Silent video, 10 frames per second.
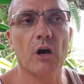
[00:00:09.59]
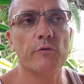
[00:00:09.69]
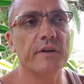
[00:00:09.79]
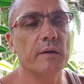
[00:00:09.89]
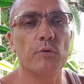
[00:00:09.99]

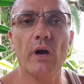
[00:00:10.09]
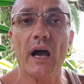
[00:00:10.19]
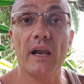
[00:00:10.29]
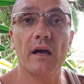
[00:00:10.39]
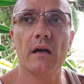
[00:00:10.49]
Aufhebung
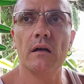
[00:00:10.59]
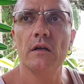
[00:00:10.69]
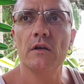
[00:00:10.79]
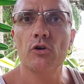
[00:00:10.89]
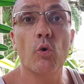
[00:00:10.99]
aller
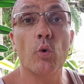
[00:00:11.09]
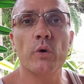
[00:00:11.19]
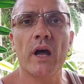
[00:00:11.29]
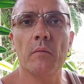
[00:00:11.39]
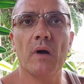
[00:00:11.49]

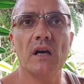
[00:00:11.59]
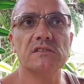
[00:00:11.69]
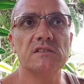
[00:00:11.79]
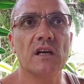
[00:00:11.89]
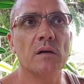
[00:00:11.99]

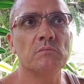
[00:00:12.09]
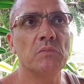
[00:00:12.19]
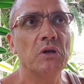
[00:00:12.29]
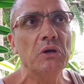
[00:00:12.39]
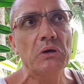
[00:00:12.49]
Corona-Maßnahmen.